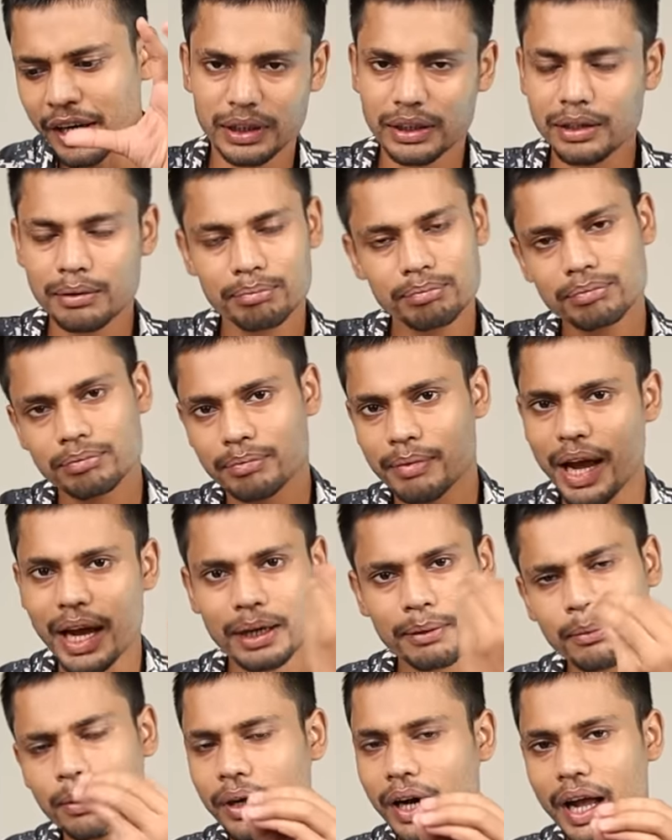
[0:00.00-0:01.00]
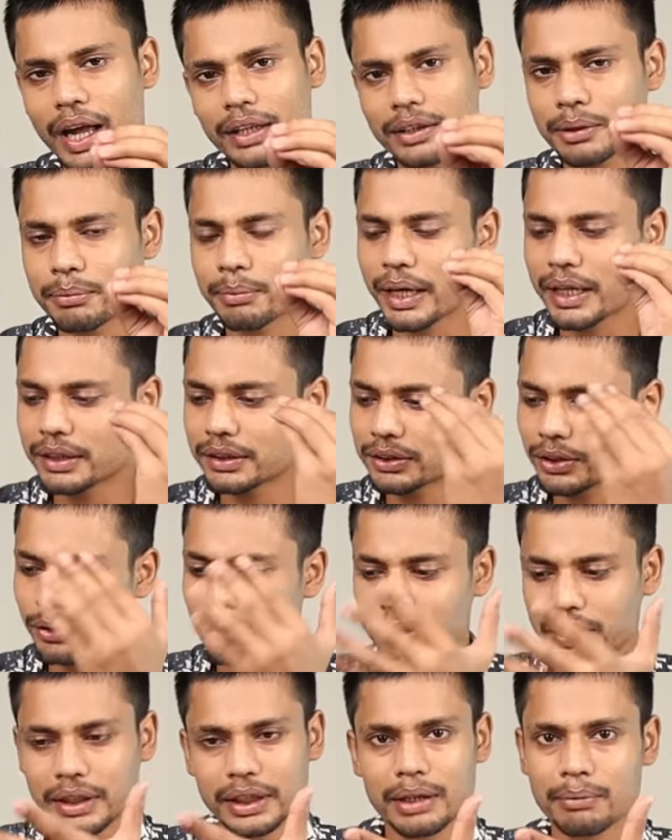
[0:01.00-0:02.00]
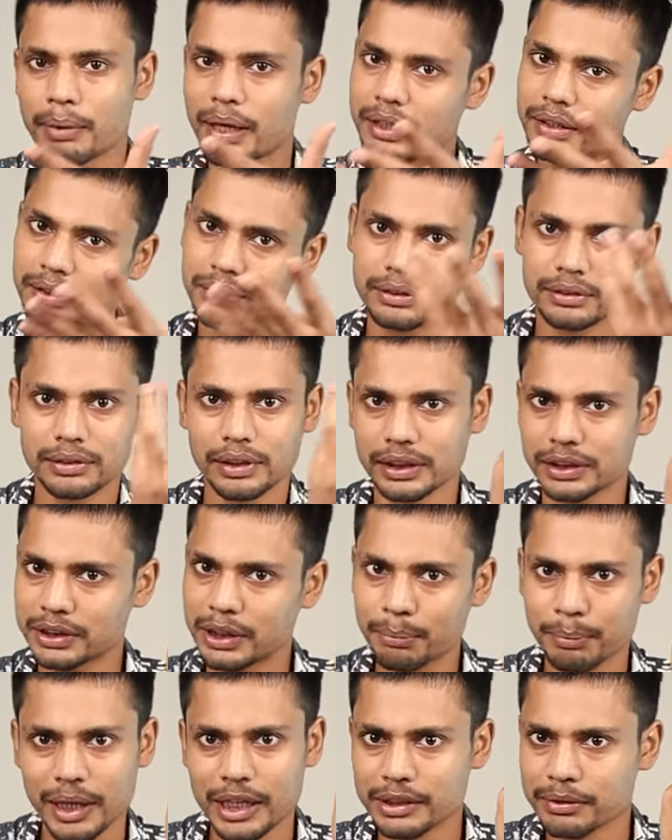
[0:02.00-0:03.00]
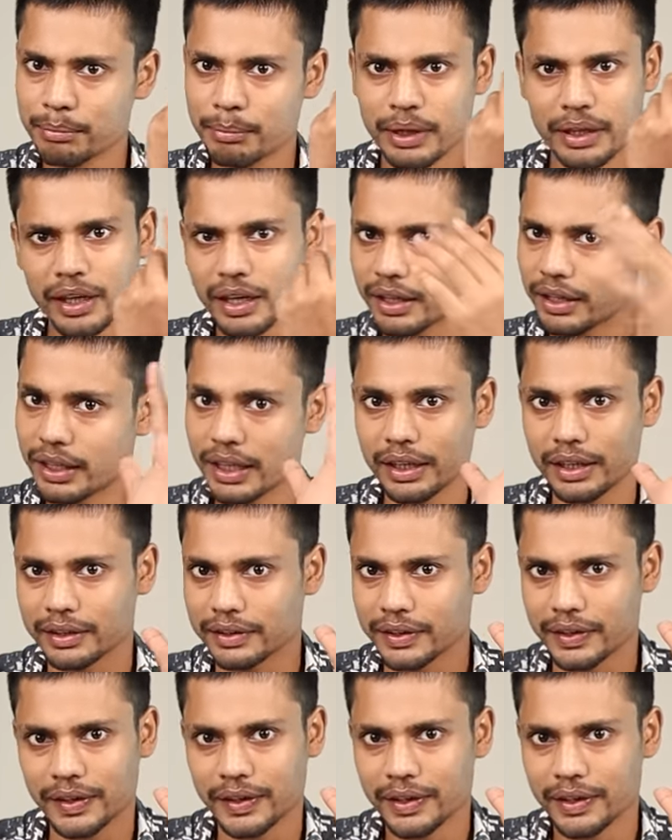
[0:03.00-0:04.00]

मतलब मैकबुक आया तो भाई चलो ठीक है भाई अच्छे प्राइस में मिल रहे ले लेते